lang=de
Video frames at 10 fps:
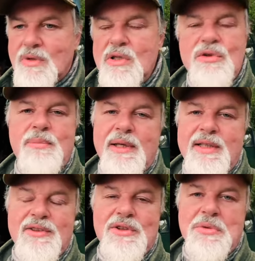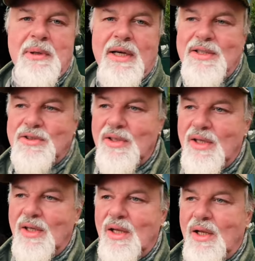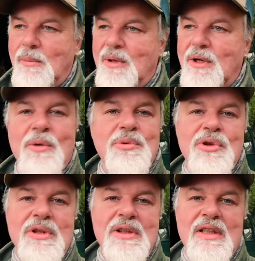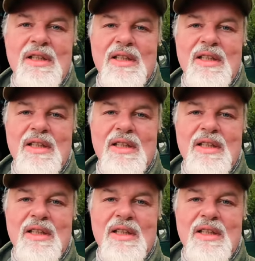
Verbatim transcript: ein super nettes Gespräch mit einer hübschen,